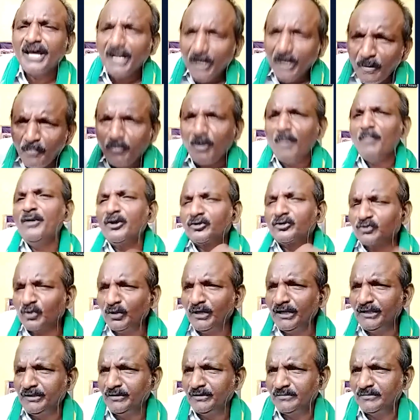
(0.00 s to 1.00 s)
గారే బొమ్మ
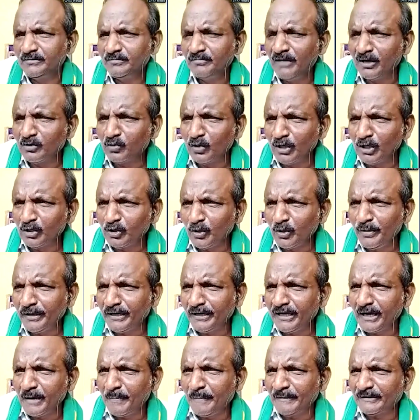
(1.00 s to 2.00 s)
వేసుకోలేదు మా కుల
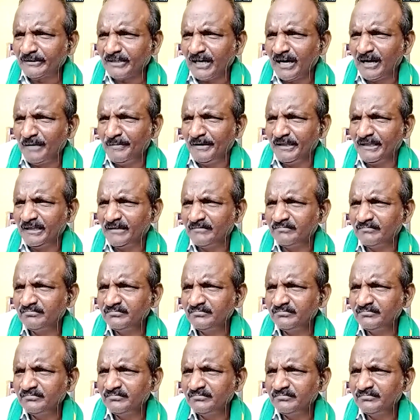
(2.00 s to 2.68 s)
ధృవీకరణ పత్రాల మీద